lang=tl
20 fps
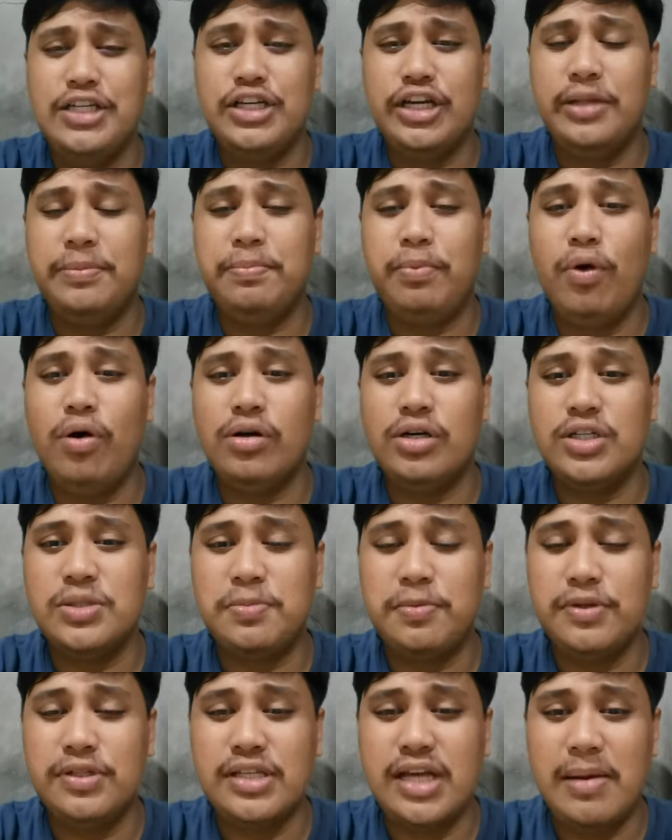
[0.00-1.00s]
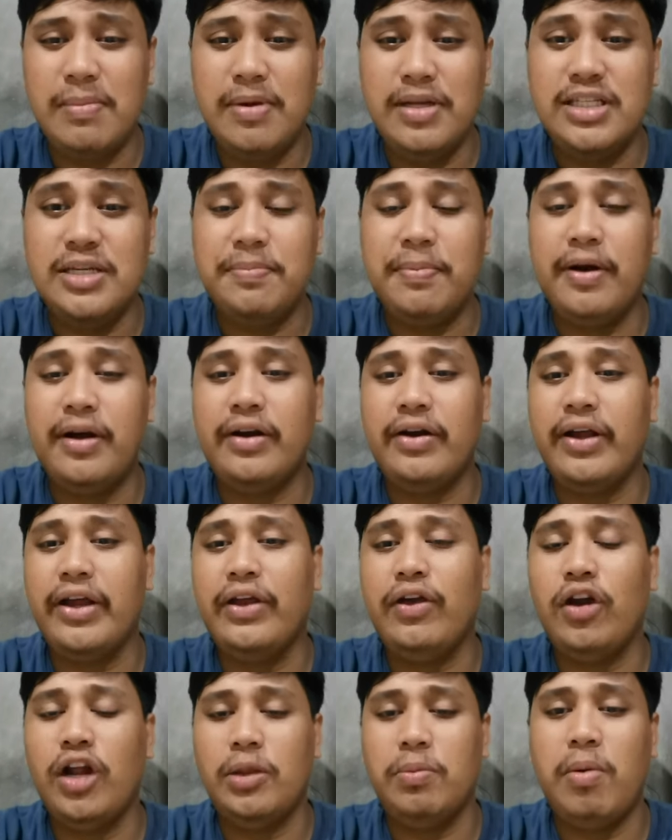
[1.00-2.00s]
CHED po ang responsable sa
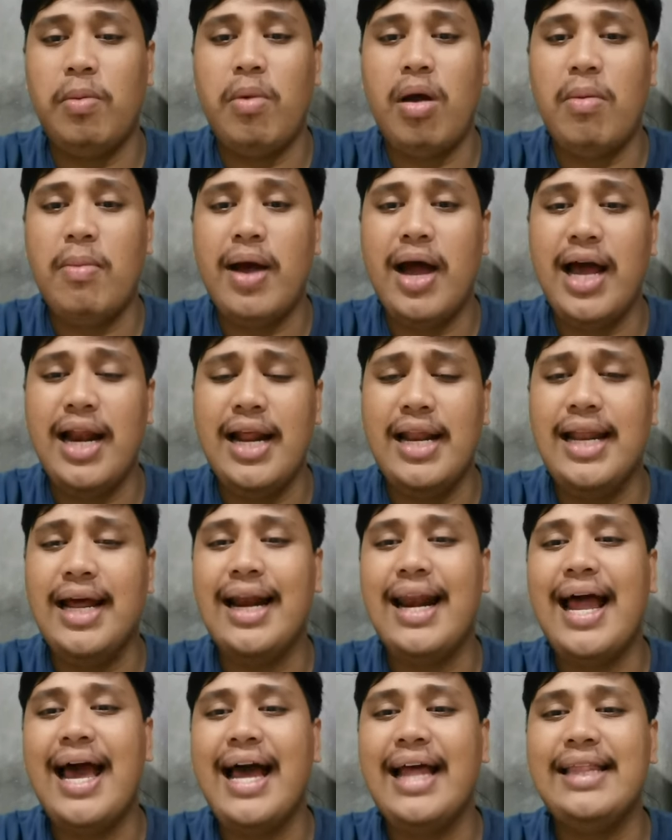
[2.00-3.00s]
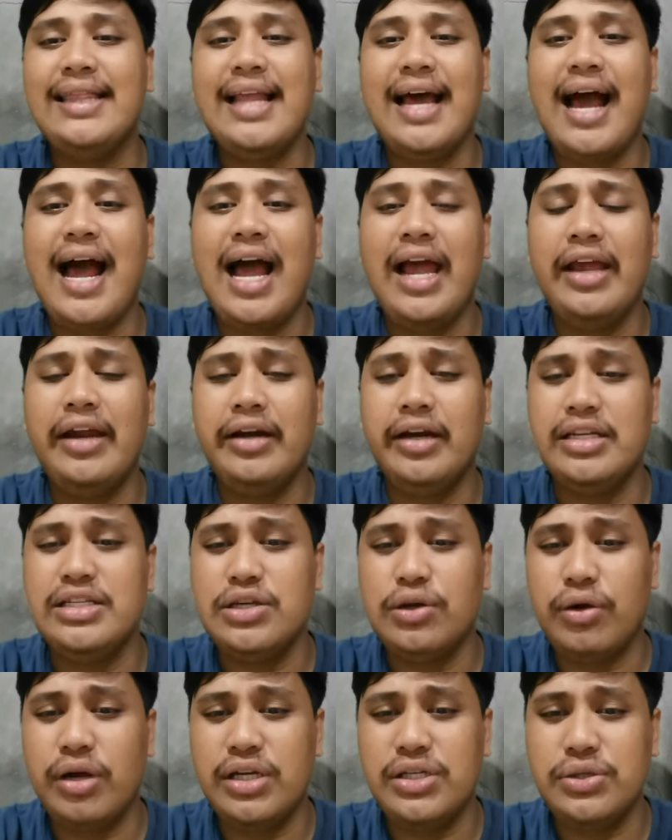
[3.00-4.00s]
pag-regulate mamamahala ng lahat ng higher
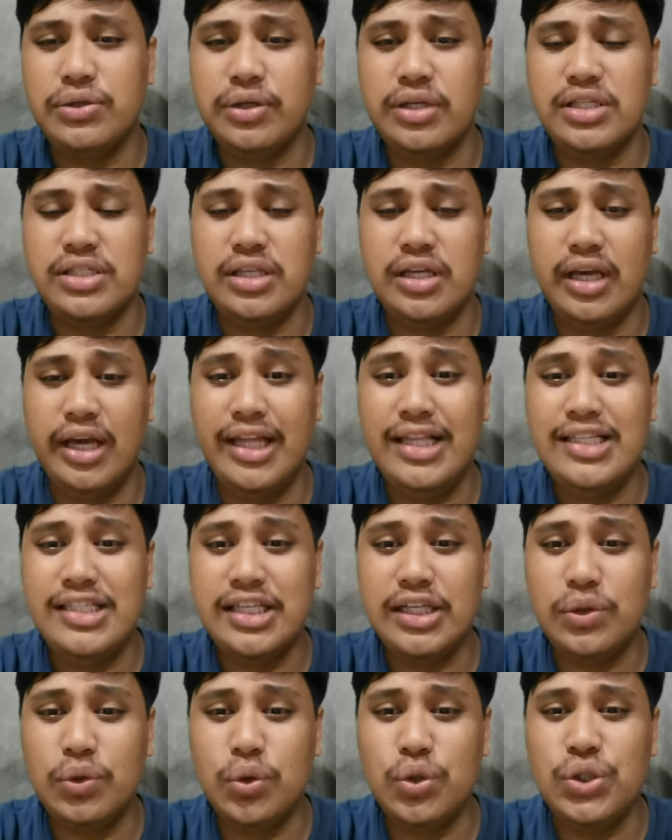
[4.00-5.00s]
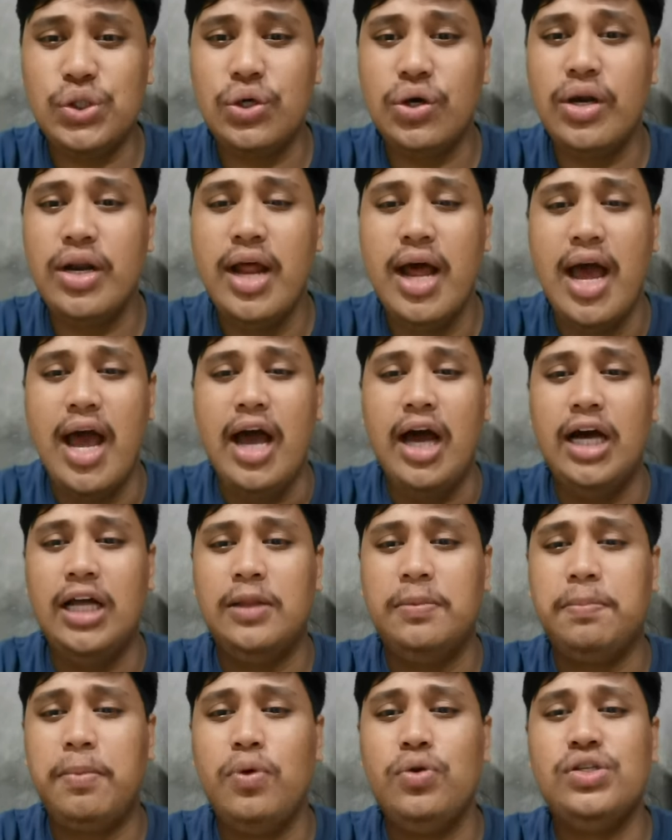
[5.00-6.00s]
education institution
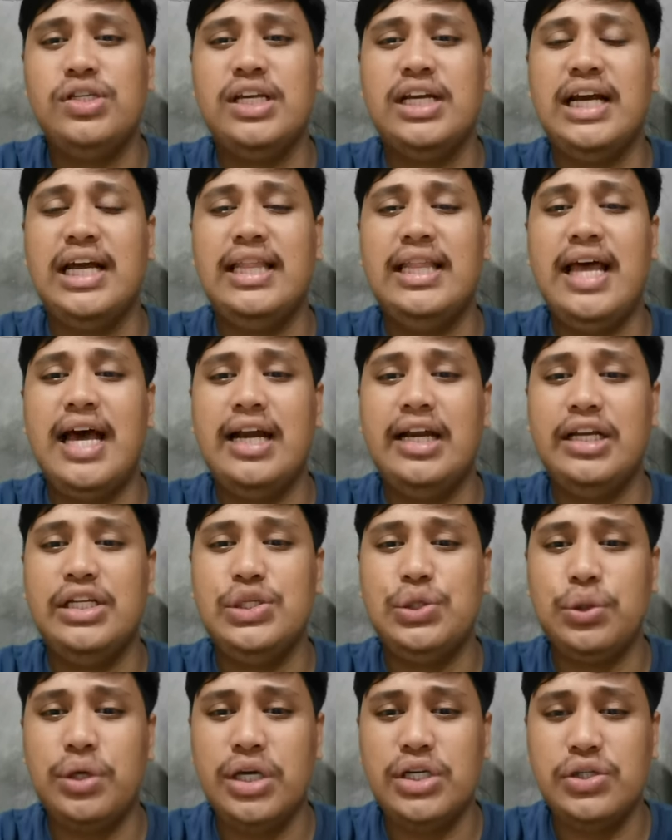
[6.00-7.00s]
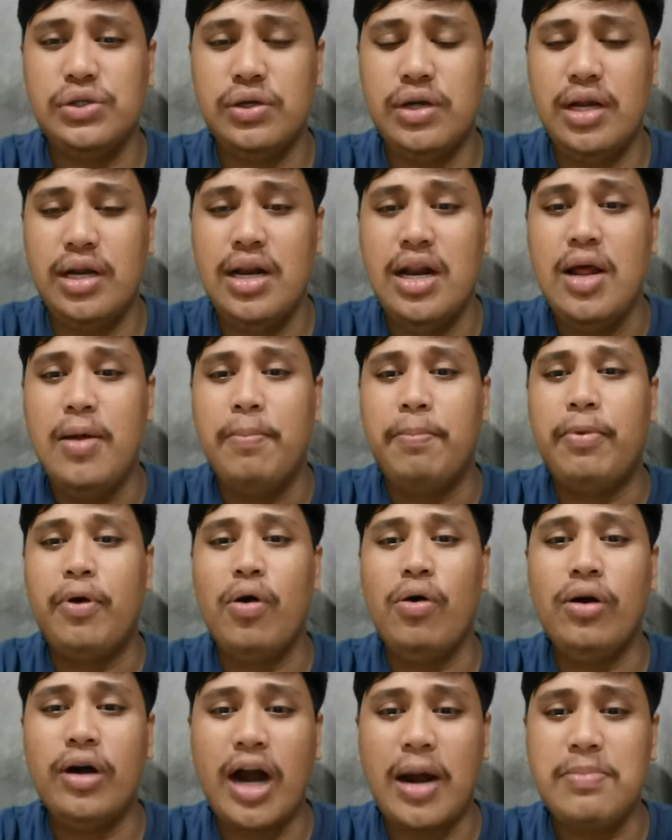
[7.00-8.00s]
at post-secondary educational
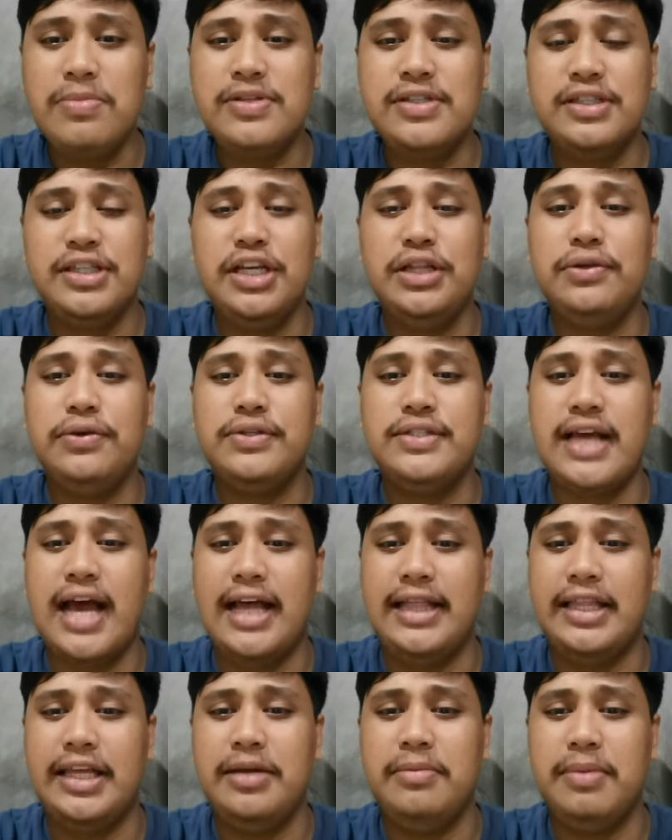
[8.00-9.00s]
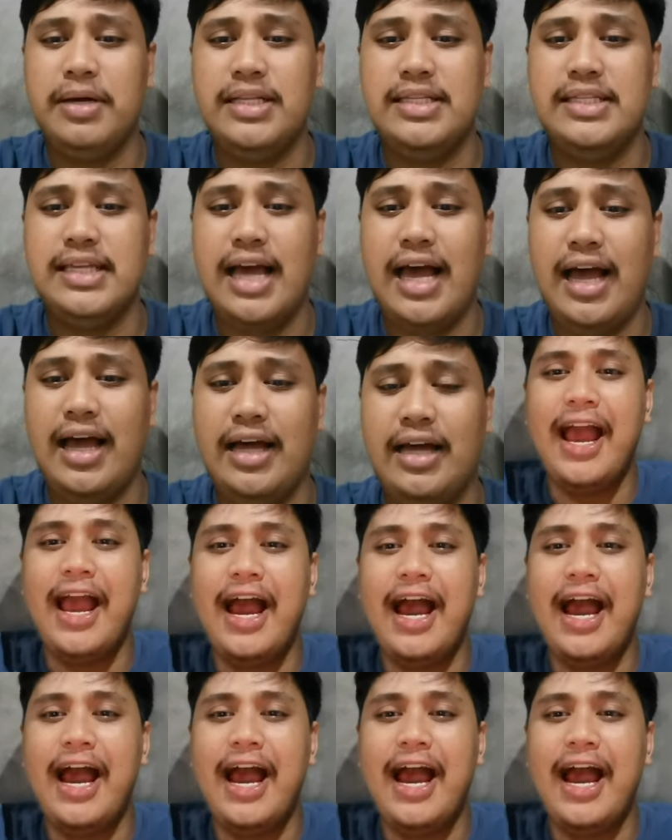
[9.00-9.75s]
programs dito sa ating bansa.